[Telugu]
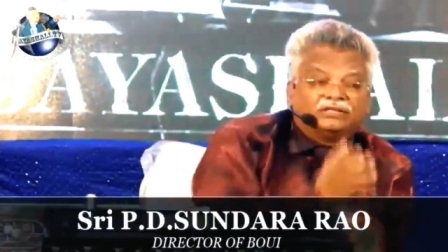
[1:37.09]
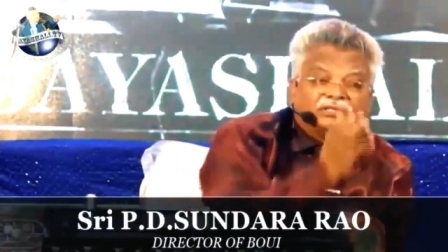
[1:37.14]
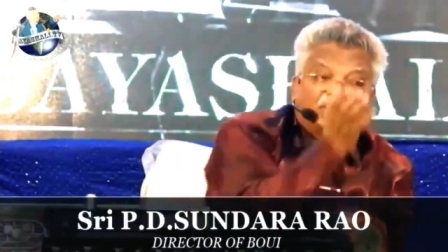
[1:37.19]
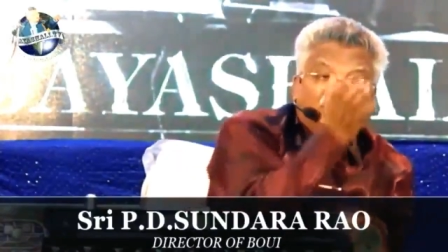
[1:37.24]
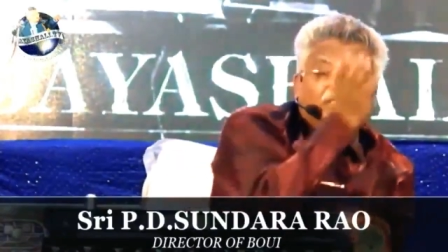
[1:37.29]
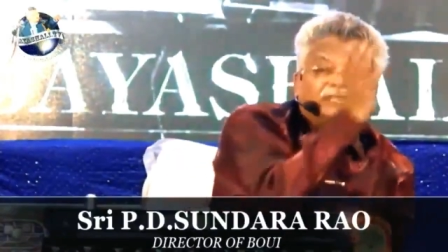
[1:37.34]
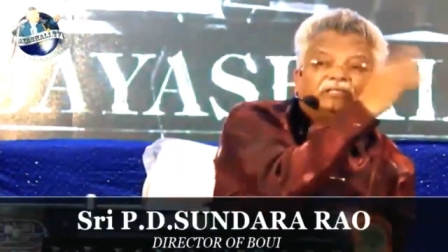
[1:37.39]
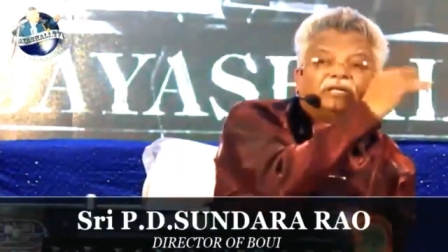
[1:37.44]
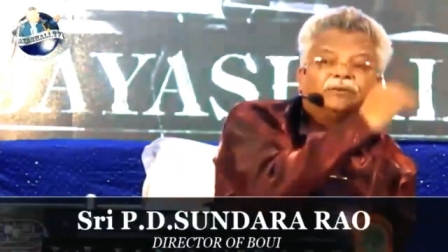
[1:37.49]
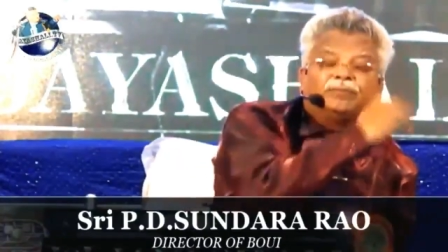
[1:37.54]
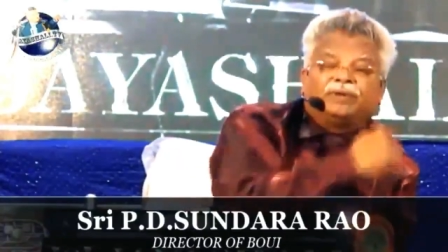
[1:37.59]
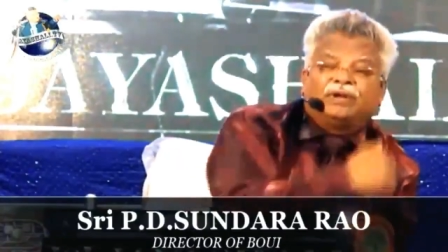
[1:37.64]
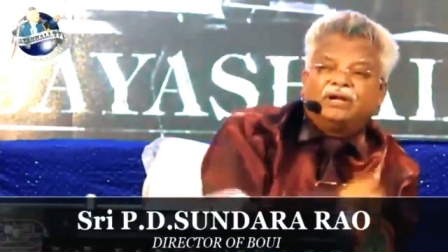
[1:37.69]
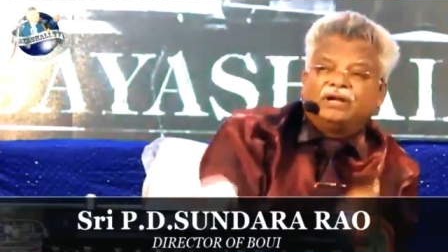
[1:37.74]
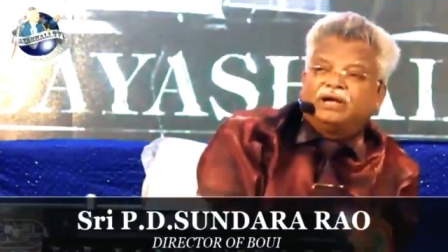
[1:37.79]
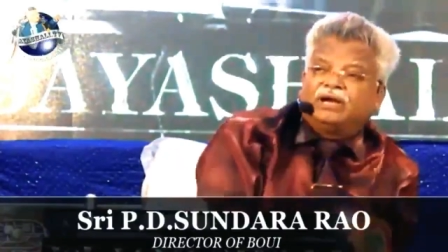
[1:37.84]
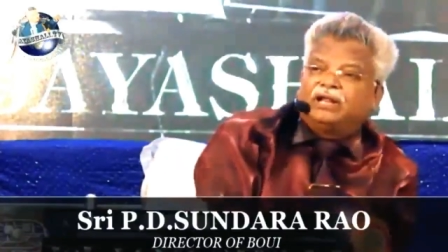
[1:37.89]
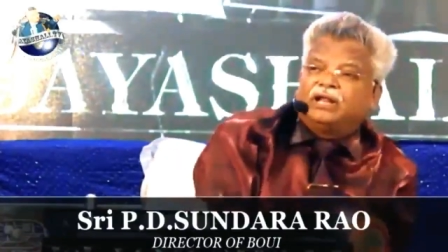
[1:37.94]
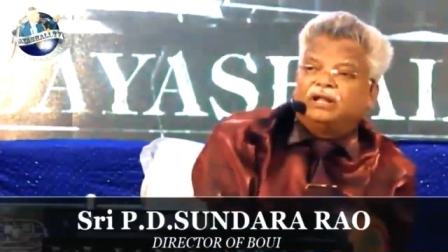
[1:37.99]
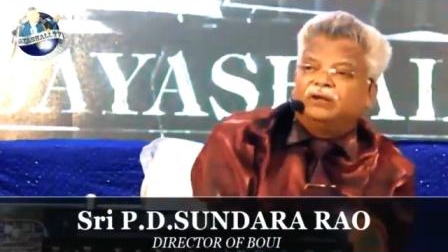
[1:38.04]

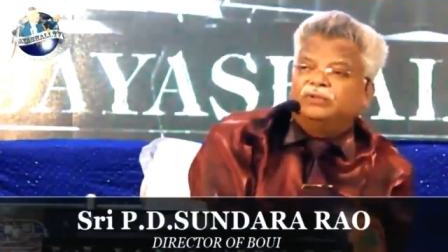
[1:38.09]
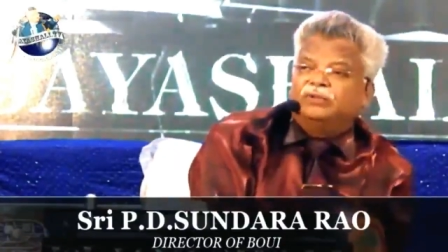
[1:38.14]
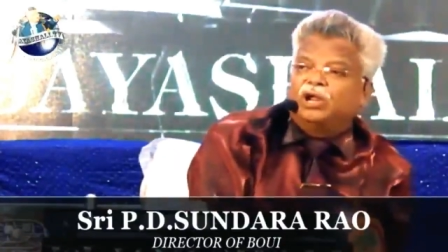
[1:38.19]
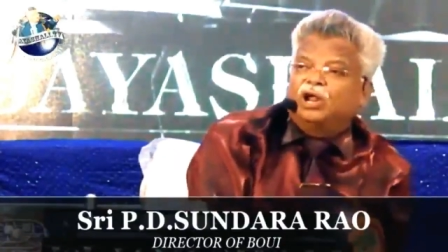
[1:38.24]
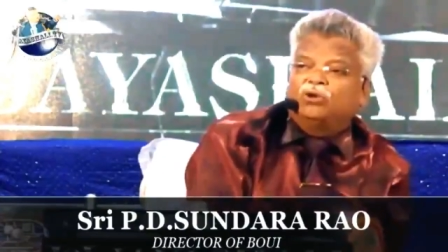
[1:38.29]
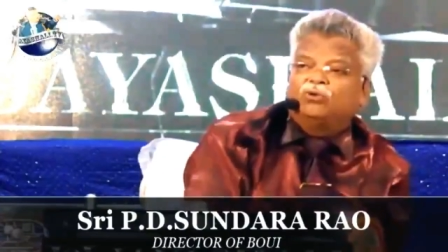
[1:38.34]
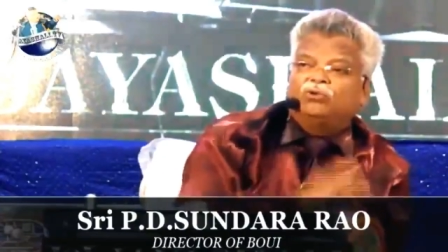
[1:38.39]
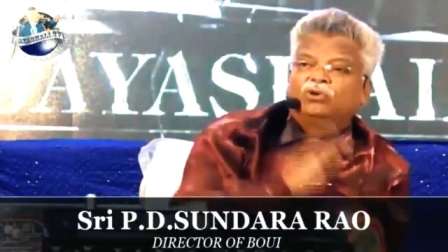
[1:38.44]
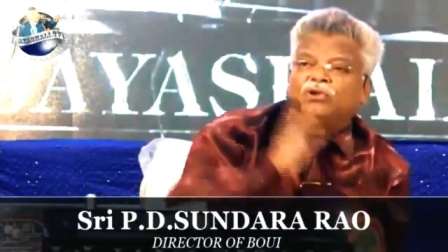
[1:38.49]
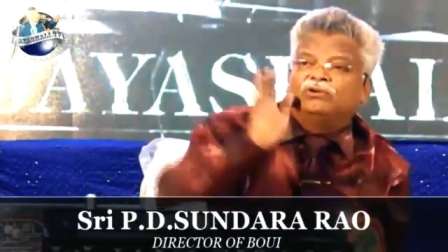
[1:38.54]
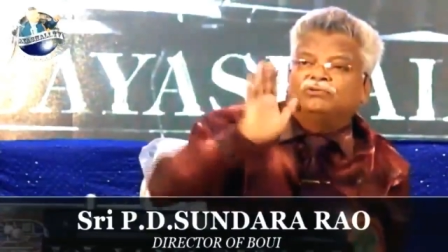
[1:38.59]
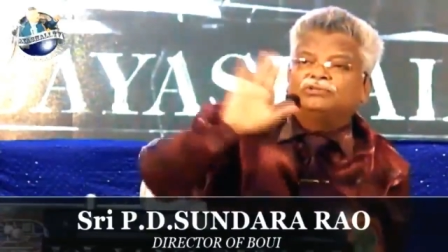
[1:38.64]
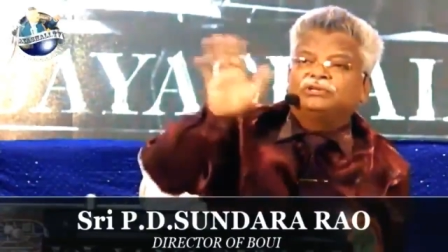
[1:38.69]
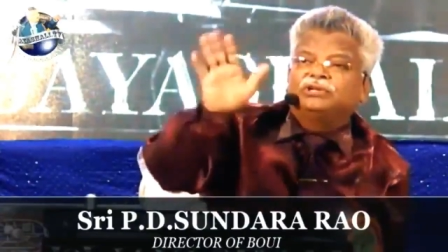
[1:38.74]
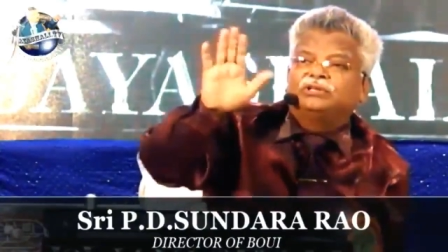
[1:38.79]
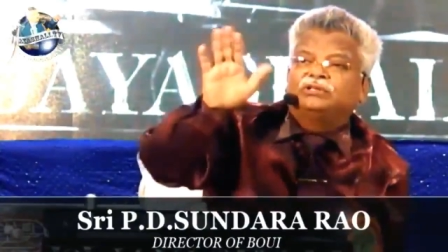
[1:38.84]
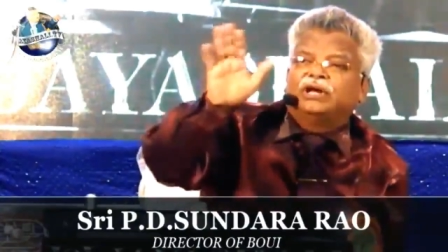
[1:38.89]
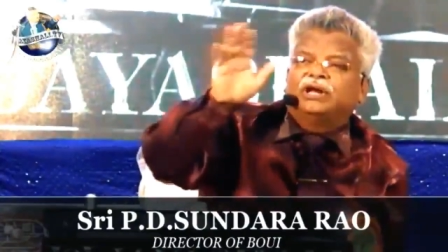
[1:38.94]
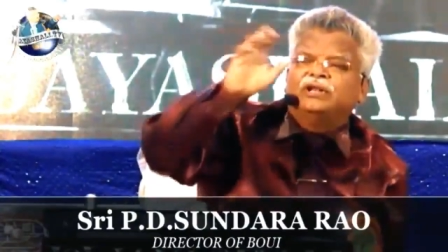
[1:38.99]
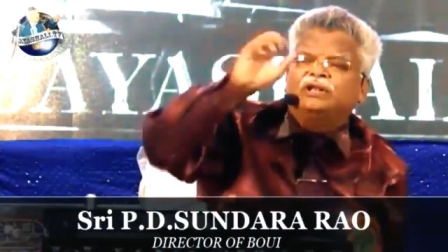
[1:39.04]
శాస్త్రపరంగాన అని మీరు
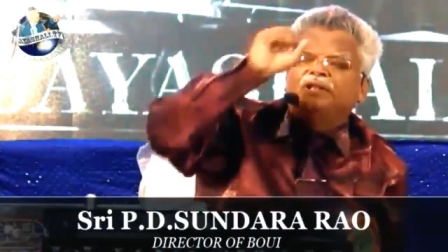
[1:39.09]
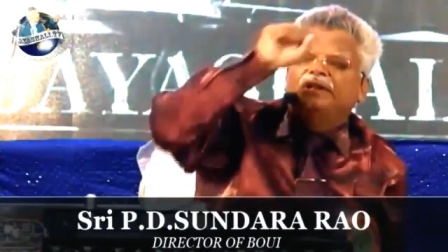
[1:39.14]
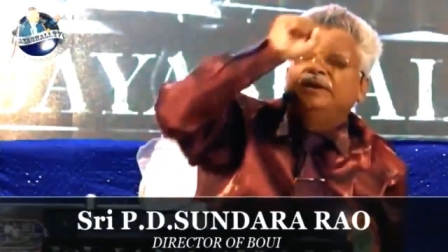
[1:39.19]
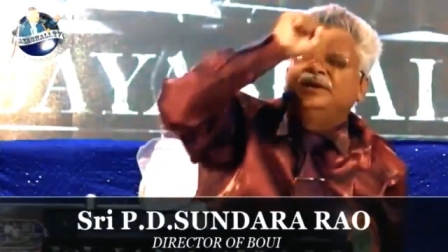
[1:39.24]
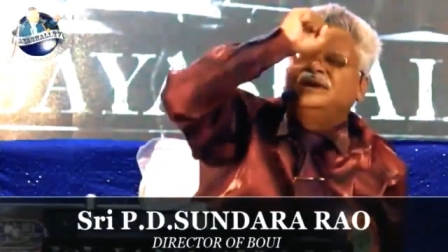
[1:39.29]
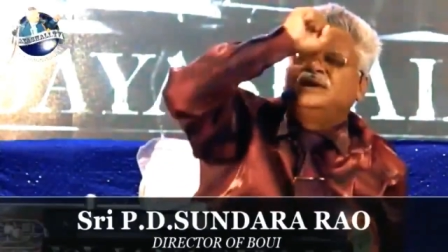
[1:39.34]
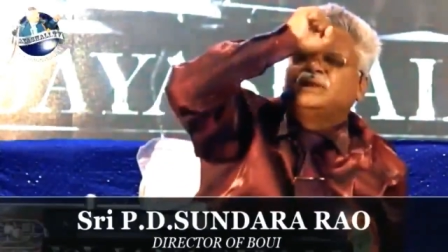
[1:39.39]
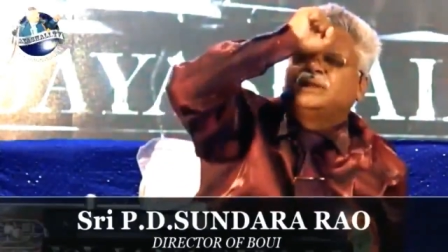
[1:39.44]
అనుకోనవసరం లేదు అన్ని